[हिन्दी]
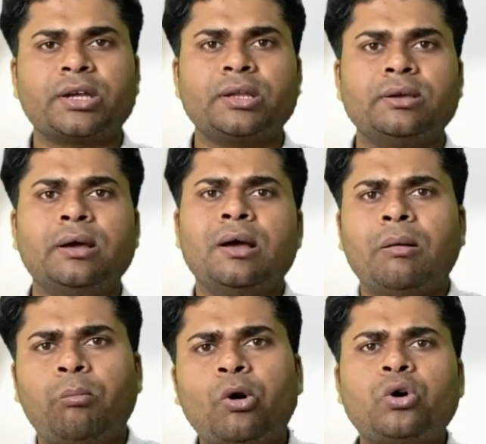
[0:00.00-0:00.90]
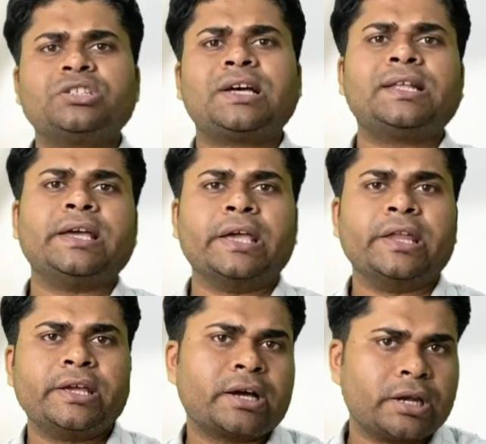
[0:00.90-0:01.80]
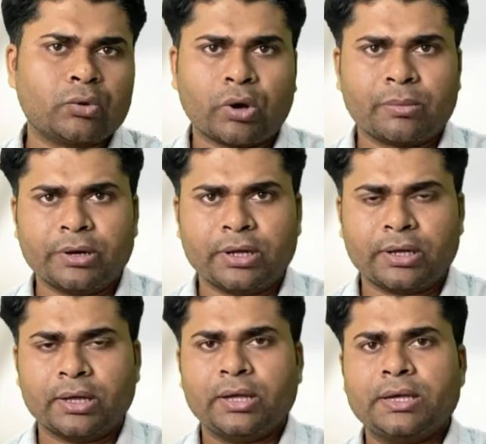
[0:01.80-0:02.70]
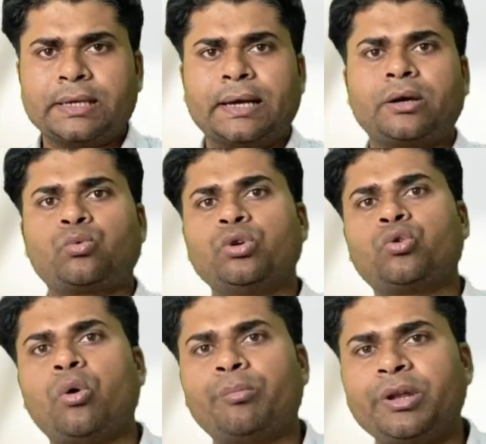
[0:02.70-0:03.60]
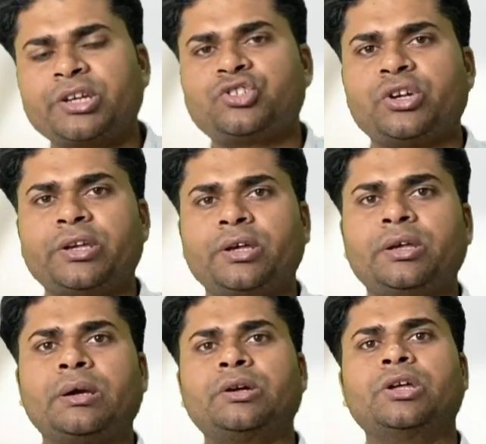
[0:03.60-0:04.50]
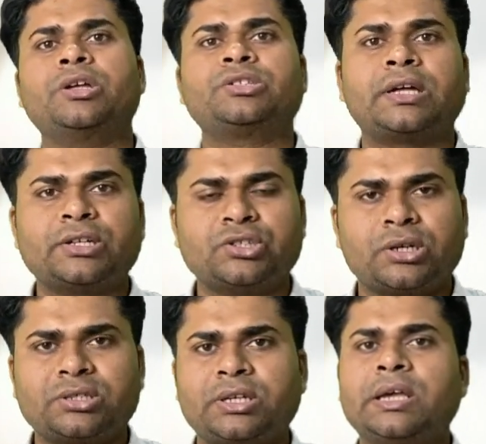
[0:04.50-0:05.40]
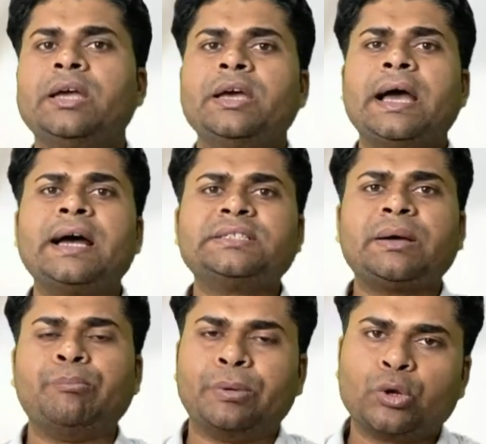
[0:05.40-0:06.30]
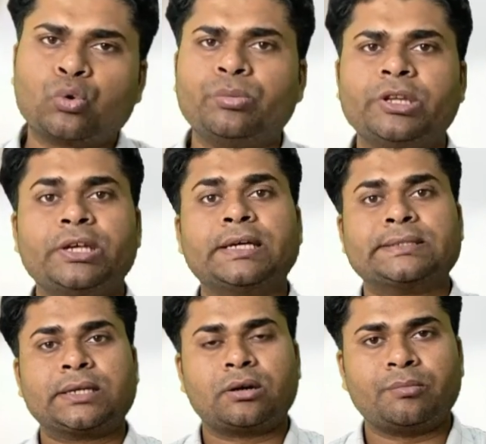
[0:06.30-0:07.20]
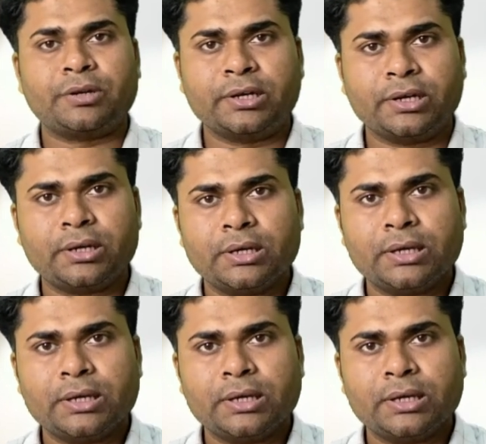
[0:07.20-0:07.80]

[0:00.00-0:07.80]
के लिए बहुत ज़्यादा एरिया का रिक्वायरमेंट नहीं है या कोई कॉम्प्लेक्स चाहिए या ढेर सारा जगह चाहिए ऐसा बिल्कुल भी नहीं है ऐसा कंपनी ने